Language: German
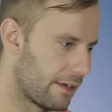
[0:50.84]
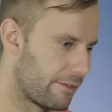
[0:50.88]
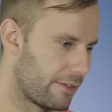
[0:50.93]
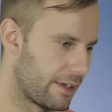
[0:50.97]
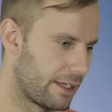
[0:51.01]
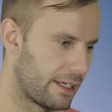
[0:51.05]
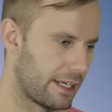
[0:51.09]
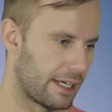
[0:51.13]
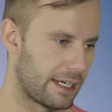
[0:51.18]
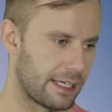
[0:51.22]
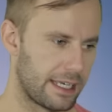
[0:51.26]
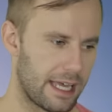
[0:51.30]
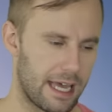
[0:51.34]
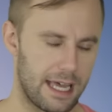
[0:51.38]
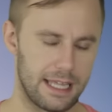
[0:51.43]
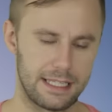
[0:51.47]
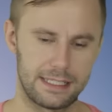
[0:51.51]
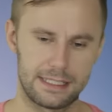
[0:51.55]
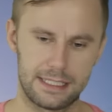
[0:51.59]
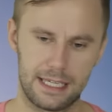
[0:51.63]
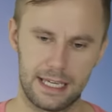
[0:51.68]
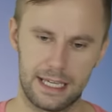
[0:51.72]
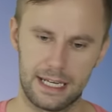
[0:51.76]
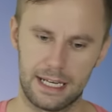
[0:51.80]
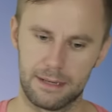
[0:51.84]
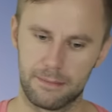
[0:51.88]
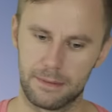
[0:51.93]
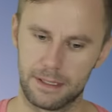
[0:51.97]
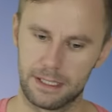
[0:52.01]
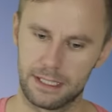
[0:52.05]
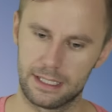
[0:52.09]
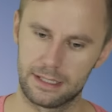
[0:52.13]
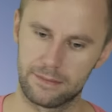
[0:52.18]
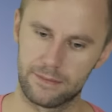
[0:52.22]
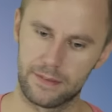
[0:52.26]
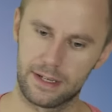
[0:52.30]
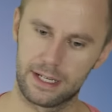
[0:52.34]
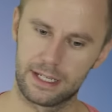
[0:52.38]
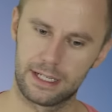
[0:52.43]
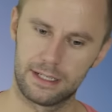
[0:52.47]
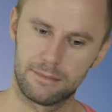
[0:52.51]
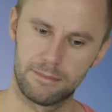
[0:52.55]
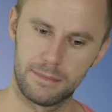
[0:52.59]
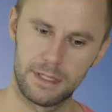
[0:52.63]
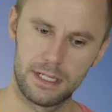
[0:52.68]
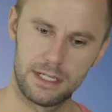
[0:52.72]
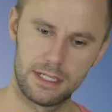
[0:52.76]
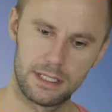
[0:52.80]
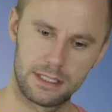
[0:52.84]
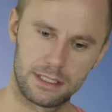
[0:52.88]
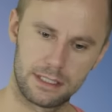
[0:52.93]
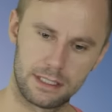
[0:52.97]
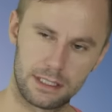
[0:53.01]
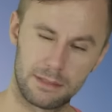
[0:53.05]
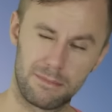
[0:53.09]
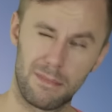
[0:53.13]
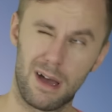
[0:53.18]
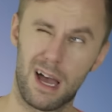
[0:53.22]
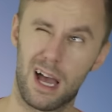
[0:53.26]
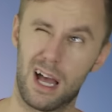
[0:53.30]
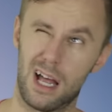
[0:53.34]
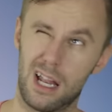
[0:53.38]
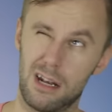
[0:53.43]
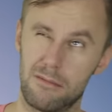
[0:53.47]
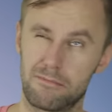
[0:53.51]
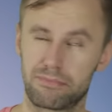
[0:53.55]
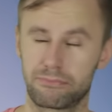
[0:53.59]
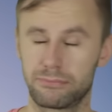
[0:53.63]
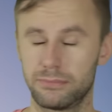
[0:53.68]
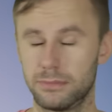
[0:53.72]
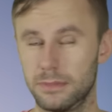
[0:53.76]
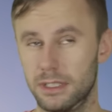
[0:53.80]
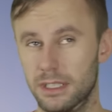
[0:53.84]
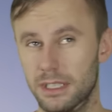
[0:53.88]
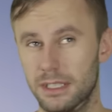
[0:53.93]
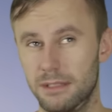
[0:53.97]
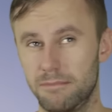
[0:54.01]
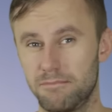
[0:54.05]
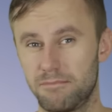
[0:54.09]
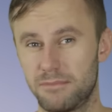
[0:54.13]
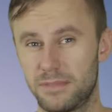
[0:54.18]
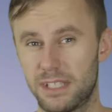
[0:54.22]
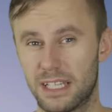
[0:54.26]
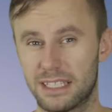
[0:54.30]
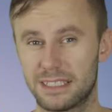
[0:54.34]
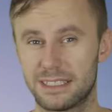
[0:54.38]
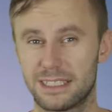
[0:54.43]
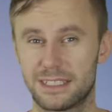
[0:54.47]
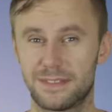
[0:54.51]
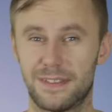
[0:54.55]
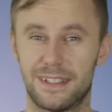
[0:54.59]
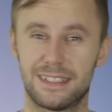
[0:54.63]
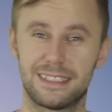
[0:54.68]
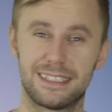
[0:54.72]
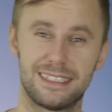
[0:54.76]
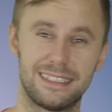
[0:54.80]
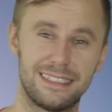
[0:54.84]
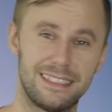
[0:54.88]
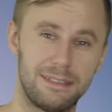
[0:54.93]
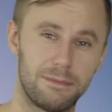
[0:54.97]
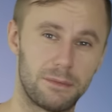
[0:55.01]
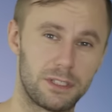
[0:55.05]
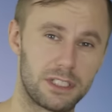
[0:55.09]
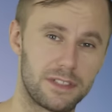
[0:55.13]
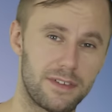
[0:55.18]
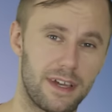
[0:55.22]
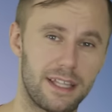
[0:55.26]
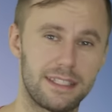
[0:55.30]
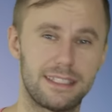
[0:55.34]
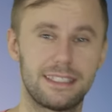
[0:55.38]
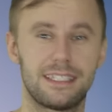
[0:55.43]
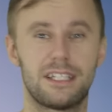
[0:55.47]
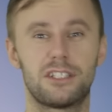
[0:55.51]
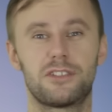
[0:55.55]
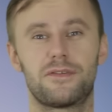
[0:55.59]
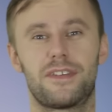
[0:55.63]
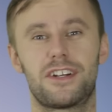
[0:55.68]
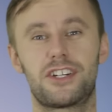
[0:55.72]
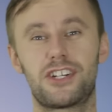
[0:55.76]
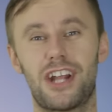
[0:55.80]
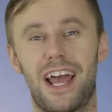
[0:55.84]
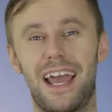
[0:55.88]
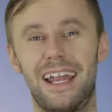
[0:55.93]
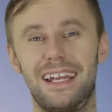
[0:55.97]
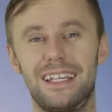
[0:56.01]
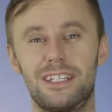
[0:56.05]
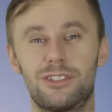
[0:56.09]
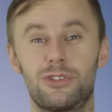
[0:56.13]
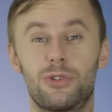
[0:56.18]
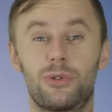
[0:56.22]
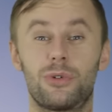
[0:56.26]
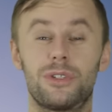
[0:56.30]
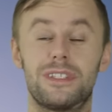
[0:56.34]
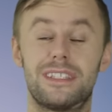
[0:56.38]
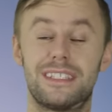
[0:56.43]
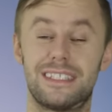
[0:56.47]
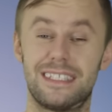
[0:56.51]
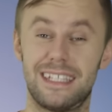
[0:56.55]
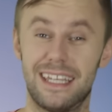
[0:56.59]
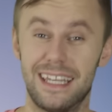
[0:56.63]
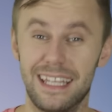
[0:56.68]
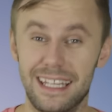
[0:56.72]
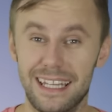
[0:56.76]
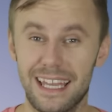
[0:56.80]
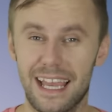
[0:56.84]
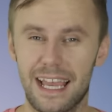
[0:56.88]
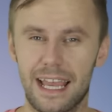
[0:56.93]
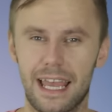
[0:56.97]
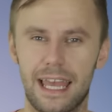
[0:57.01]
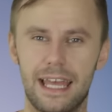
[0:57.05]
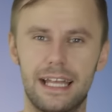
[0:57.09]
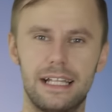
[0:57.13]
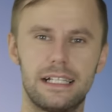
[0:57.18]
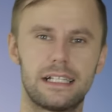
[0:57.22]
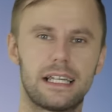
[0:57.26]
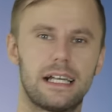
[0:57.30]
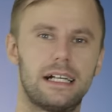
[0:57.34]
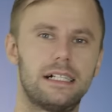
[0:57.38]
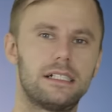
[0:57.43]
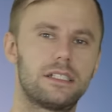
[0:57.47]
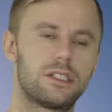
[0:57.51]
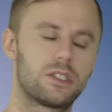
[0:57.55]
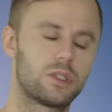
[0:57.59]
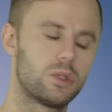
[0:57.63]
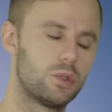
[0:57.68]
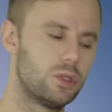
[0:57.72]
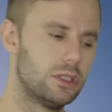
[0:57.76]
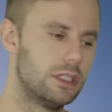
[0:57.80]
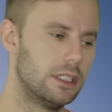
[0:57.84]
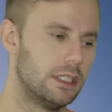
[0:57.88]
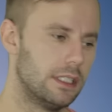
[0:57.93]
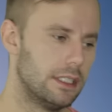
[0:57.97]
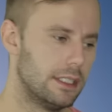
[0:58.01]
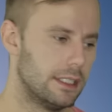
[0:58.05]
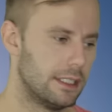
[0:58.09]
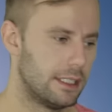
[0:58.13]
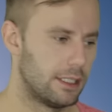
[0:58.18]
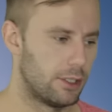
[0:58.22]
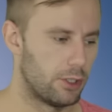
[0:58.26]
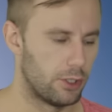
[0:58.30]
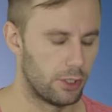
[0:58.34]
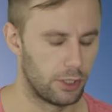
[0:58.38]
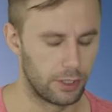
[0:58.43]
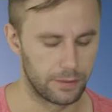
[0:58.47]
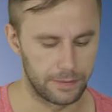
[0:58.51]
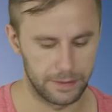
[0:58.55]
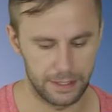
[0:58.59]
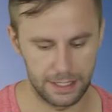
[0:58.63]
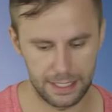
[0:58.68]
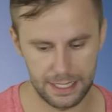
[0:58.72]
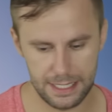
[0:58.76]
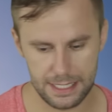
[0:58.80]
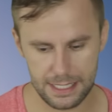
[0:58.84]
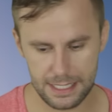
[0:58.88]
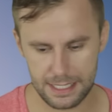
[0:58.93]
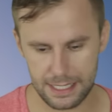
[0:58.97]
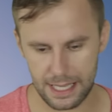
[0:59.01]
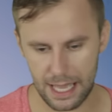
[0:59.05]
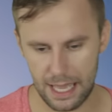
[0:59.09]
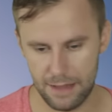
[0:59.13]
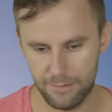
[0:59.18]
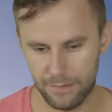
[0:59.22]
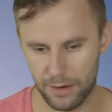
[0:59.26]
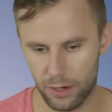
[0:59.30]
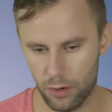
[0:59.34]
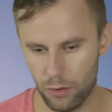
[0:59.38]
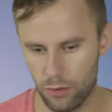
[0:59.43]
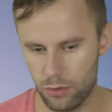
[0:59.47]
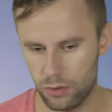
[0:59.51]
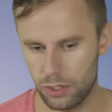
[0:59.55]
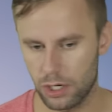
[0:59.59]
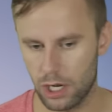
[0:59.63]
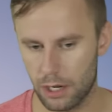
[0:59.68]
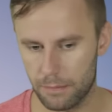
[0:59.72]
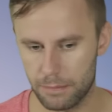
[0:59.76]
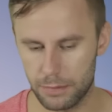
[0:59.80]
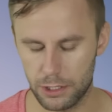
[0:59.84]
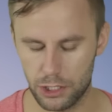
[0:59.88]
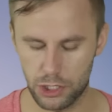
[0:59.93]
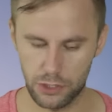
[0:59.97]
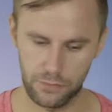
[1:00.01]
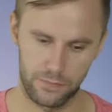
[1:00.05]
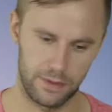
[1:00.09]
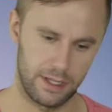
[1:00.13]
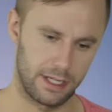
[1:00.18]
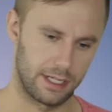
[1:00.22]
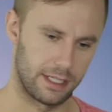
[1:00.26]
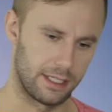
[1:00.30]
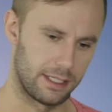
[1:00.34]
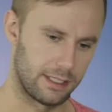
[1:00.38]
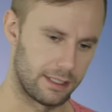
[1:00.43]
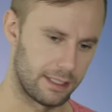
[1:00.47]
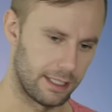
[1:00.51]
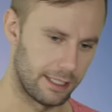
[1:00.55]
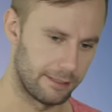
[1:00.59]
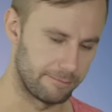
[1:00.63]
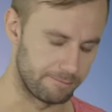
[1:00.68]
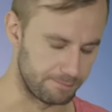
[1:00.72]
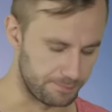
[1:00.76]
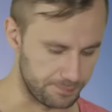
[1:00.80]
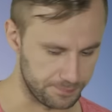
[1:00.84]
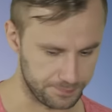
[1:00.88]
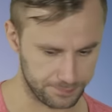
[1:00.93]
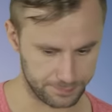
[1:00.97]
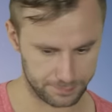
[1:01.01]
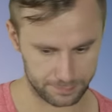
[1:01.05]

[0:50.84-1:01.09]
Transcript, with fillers: Referendariat sein, aber der wäre dann mindestens mal 26, 27, also wahrscheinlich so rund 10 Jahre älter als du. Und das ist einfach unglaublich schwierig, denn